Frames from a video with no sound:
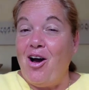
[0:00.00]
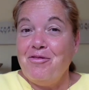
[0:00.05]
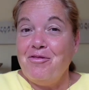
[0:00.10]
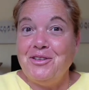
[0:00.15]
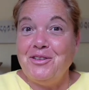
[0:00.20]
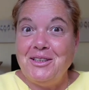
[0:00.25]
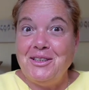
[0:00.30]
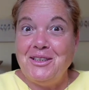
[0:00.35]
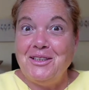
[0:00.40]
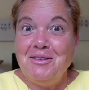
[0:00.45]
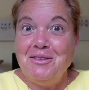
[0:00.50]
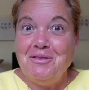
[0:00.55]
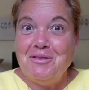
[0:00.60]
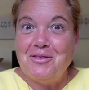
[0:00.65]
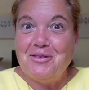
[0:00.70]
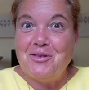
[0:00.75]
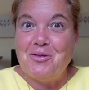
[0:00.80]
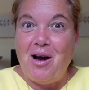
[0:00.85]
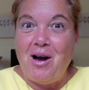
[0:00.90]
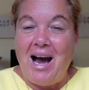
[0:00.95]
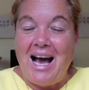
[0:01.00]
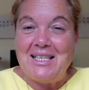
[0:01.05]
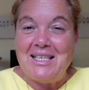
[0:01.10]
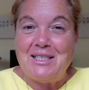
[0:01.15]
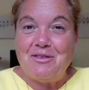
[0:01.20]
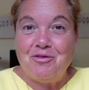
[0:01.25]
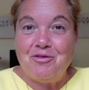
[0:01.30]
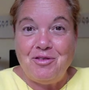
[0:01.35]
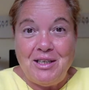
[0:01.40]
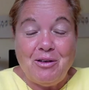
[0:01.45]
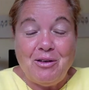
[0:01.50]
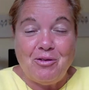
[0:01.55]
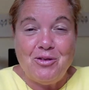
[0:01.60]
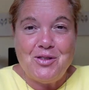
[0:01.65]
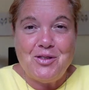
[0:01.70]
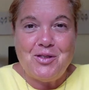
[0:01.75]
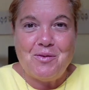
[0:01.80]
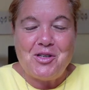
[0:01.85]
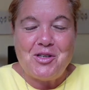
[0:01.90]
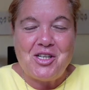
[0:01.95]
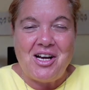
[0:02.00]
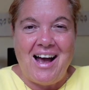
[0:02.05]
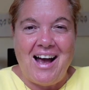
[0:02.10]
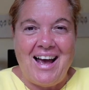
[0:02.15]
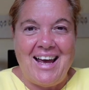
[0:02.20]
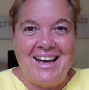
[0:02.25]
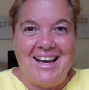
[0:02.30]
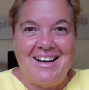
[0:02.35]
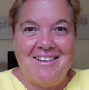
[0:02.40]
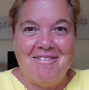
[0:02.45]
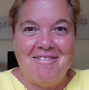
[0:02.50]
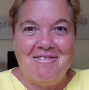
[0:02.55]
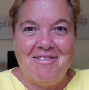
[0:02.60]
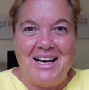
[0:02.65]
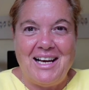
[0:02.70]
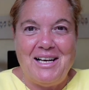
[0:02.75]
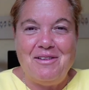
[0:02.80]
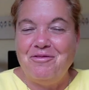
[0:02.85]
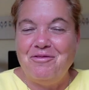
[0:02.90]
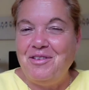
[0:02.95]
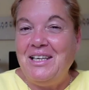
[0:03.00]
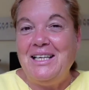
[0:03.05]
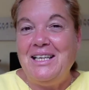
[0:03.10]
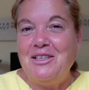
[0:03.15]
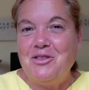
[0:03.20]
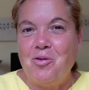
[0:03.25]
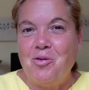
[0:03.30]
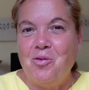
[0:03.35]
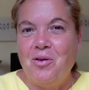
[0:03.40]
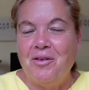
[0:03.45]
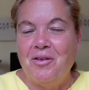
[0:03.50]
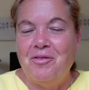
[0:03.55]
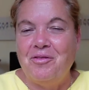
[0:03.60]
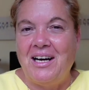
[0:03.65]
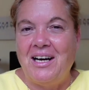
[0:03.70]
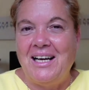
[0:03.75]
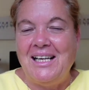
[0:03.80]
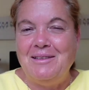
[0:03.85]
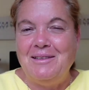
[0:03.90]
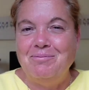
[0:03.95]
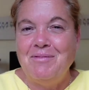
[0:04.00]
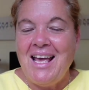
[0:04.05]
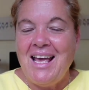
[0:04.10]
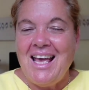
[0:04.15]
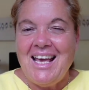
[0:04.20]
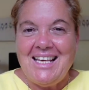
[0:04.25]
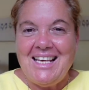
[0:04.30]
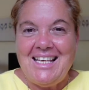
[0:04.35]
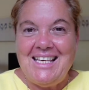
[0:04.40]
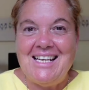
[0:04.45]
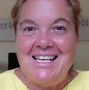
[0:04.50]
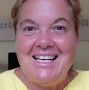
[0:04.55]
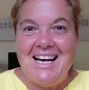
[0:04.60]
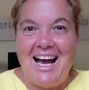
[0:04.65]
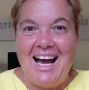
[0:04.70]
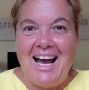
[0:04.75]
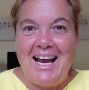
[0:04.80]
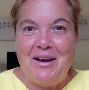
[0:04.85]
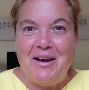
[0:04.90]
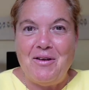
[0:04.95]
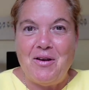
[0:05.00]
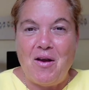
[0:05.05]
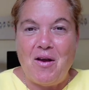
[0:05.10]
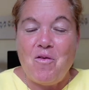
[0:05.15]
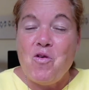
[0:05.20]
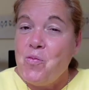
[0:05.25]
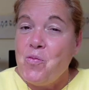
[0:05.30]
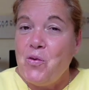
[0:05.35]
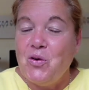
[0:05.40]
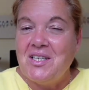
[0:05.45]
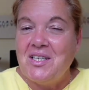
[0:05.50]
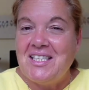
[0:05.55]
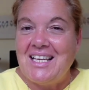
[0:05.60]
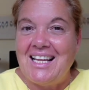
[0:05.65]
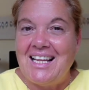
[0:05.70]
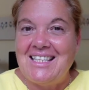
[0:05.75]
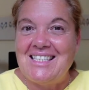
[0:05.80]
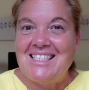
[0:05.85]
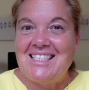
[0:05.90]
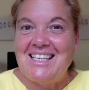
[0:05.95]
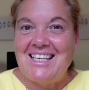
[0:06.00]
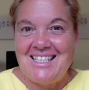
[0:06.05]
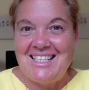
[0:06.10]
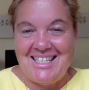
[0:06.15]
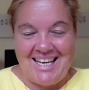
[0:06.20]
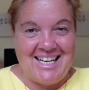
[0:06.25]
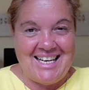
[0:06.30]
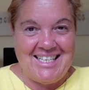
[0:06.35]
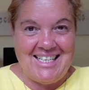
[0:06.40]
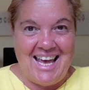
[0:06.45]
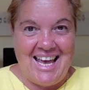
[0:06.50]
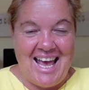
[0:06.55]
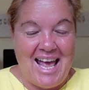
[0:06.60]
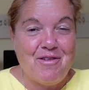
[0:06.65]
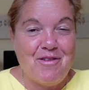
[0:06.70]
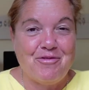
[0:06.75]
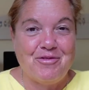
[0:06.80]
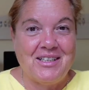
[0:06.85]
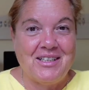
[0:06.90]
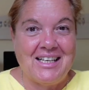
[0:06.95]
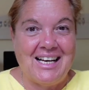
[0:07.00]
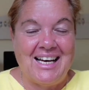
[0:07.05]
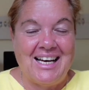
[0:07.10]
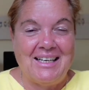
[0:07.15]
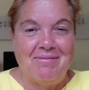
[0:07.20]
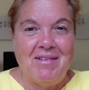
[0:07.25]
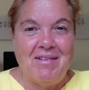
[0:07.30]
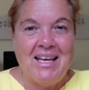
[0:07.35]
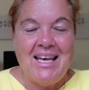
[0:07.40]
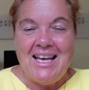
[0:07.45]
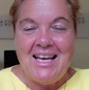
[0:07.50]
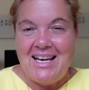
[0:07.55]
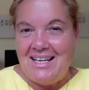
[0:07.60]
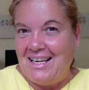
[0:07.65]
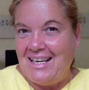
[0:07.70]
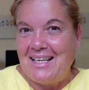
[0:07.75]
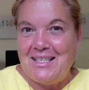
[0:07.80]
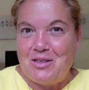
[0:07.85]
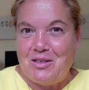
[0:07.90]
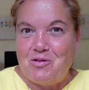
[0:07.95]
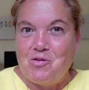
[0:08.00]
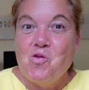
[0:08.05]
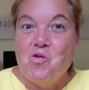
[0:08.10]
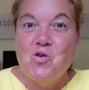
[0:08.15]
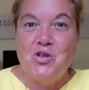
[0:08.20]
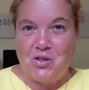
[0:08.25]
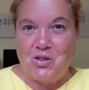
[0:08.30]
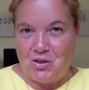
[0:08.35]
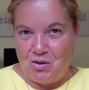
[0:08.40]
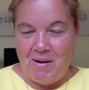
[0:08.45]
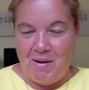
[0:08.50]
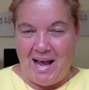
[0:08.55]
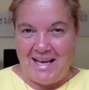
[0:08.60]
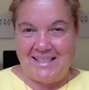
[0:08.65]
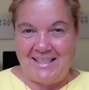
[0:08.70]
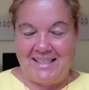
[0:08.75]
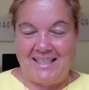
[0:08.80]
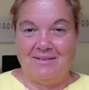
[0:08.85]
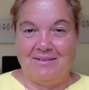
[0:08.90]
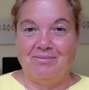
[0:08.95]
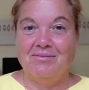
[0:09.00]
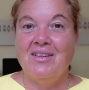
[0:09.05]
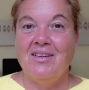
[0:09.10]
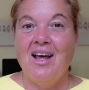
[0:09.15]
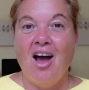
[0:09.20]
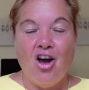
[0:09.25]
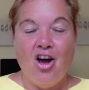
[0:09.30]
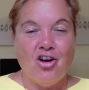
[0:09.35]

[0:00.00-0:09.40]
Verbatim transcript: hoffe, du hast viel Grund zum Schreien, weil viele Tore fallen. Hier einen Übungssatz, der dir helfen kann, das gut zu meistern.